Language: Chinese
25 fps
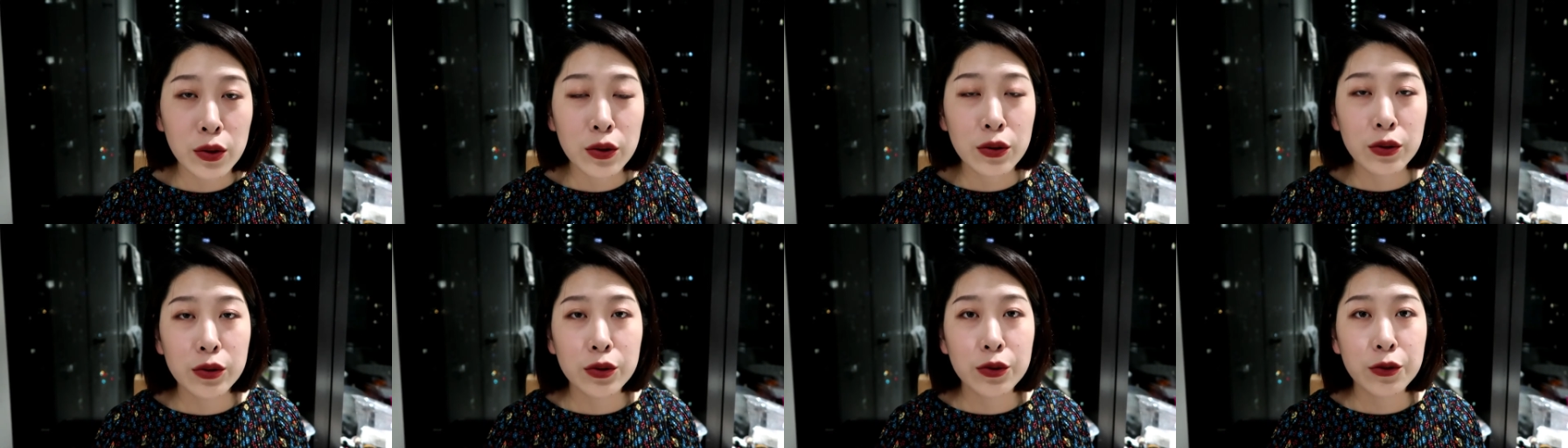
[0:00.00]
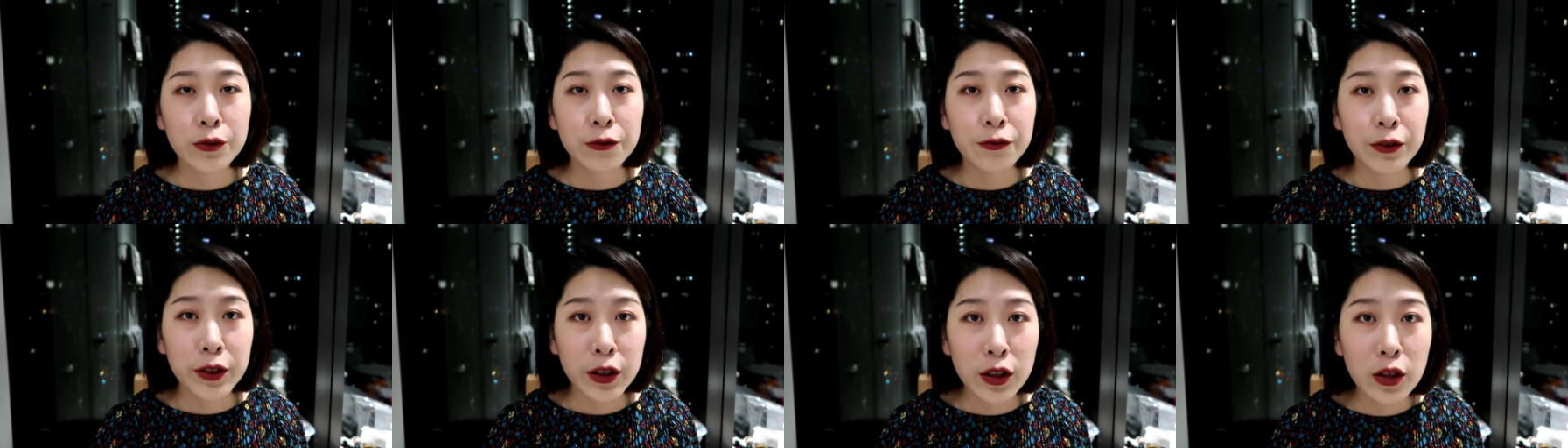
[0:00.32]
妆
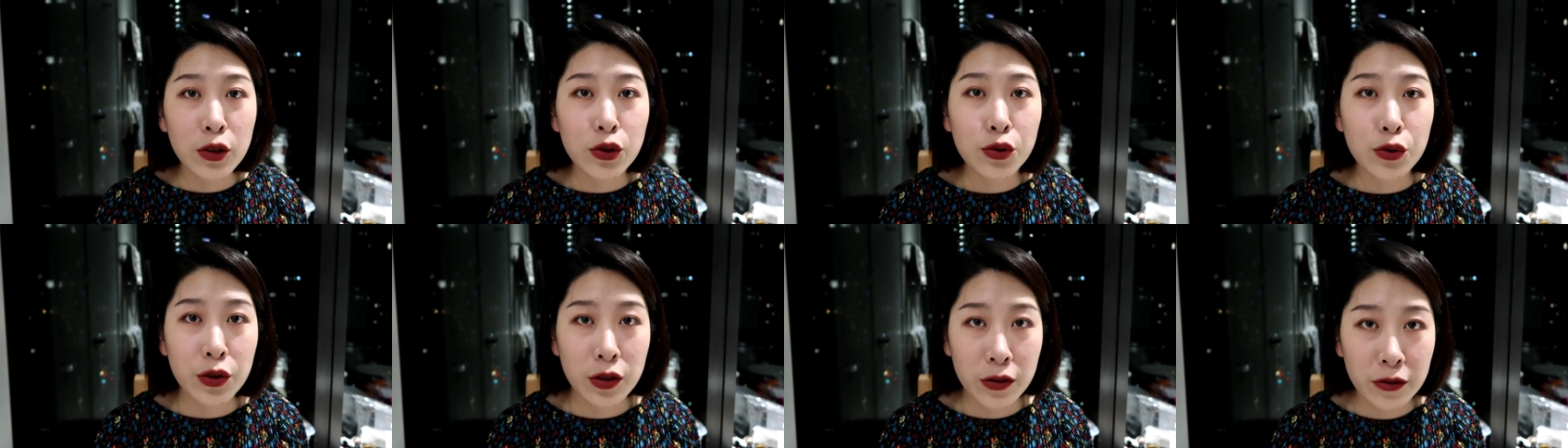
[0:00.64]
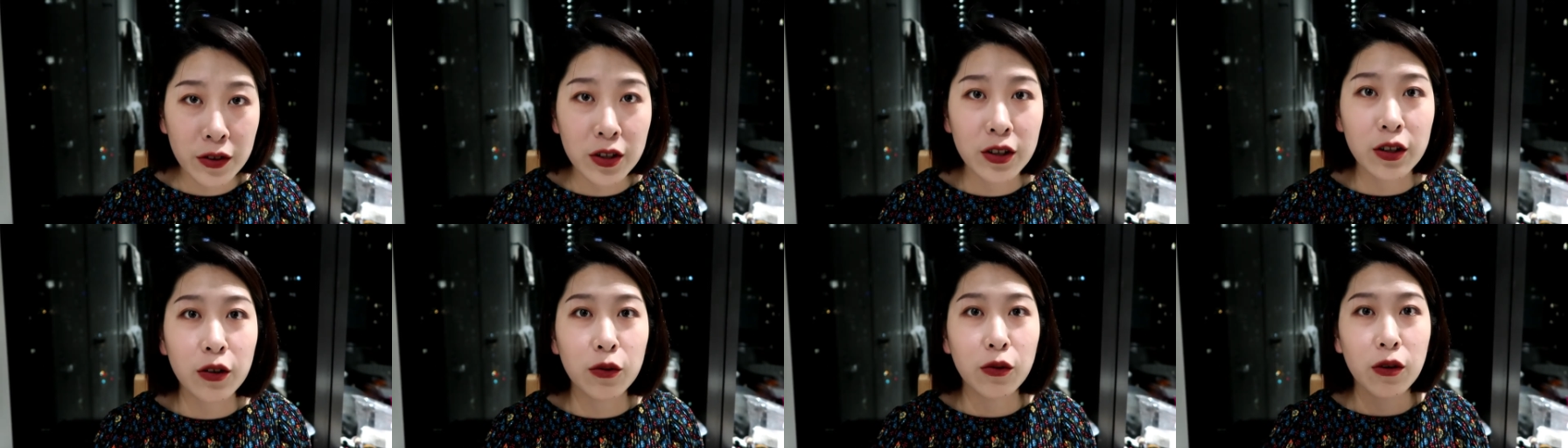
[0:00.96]
就是肥皂水
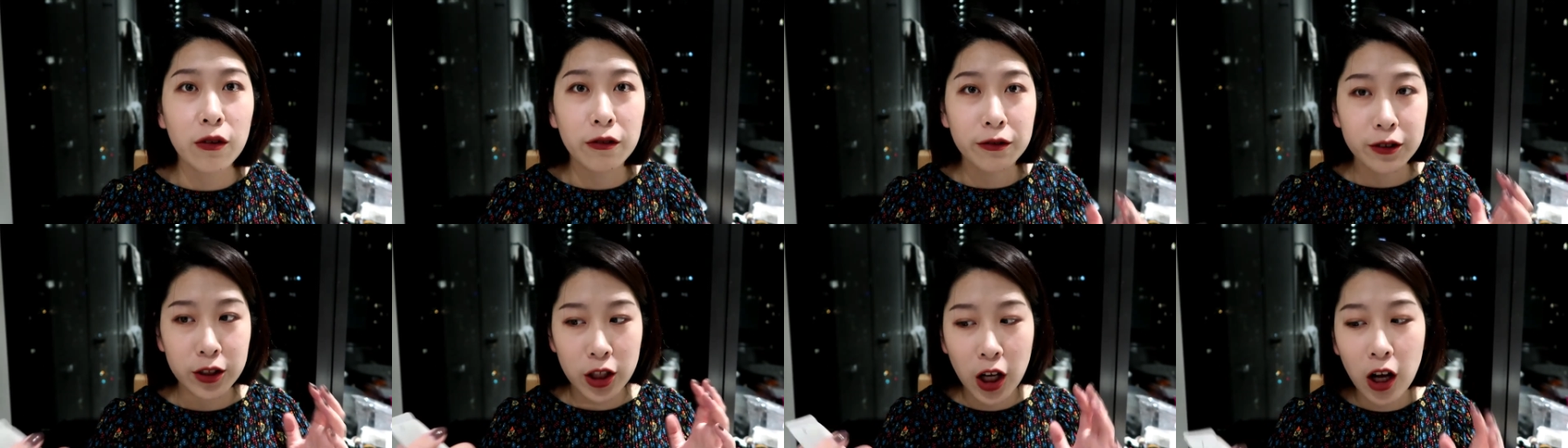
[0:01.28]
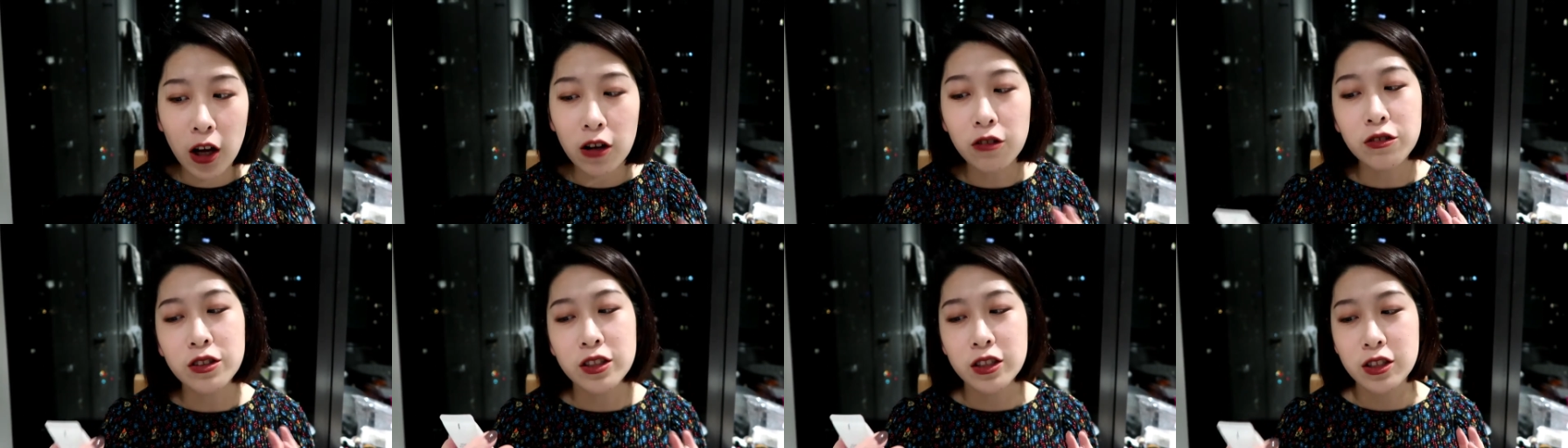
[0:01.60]
味儿的，我
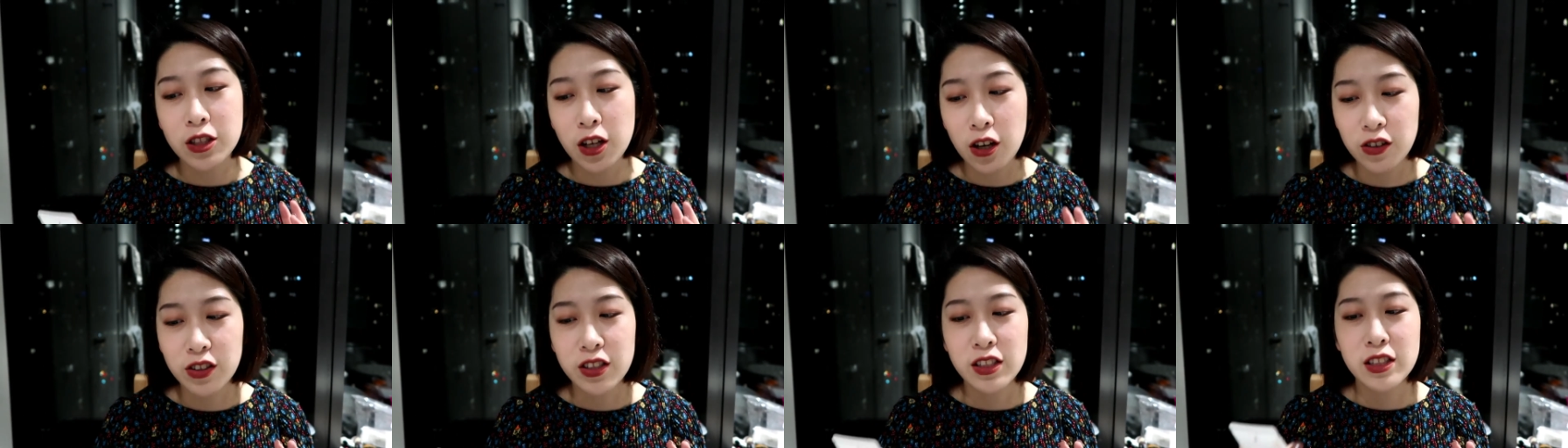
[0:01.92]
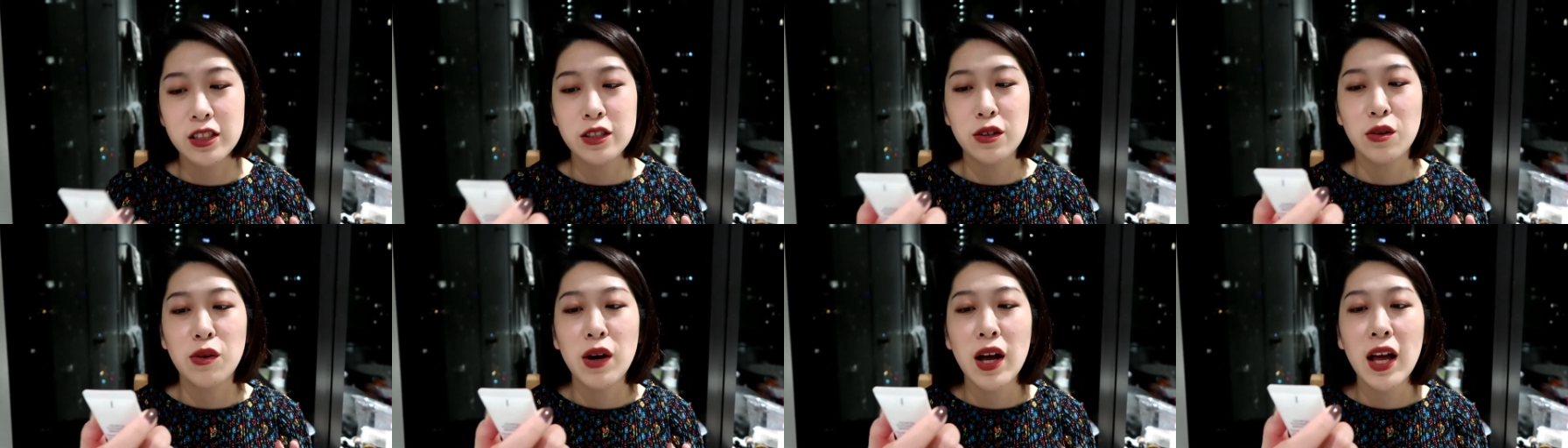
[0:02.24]
超级超级
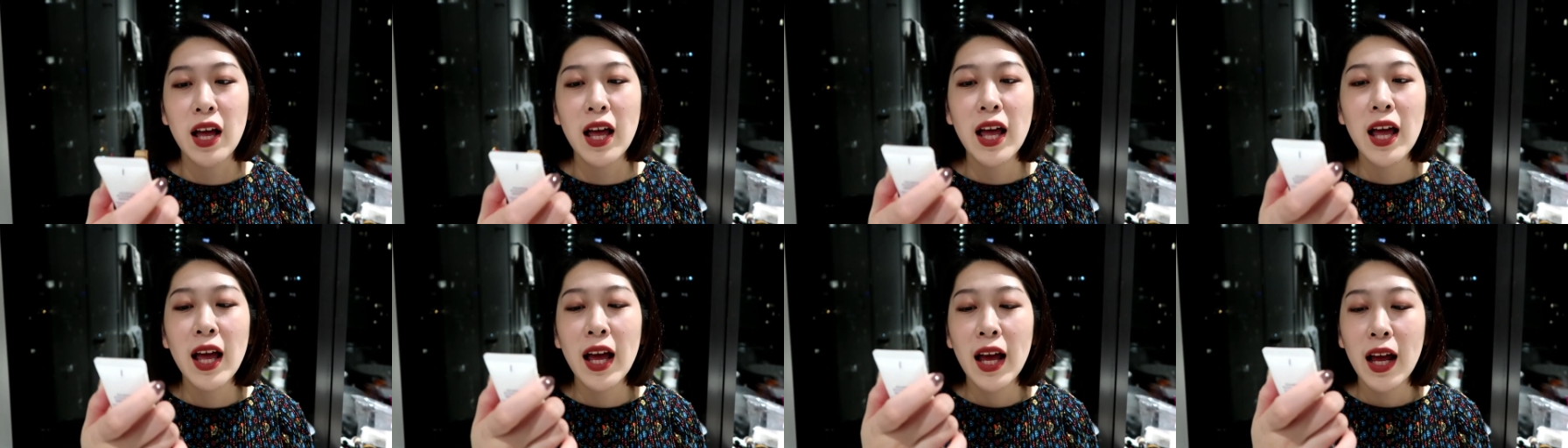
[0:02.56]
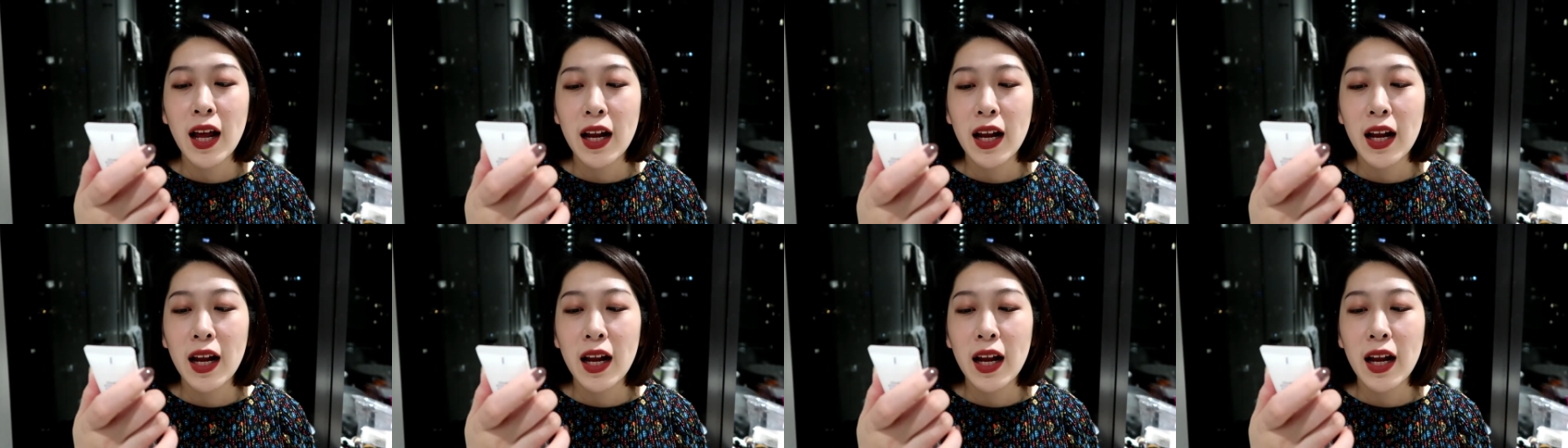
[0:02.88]
喜欢。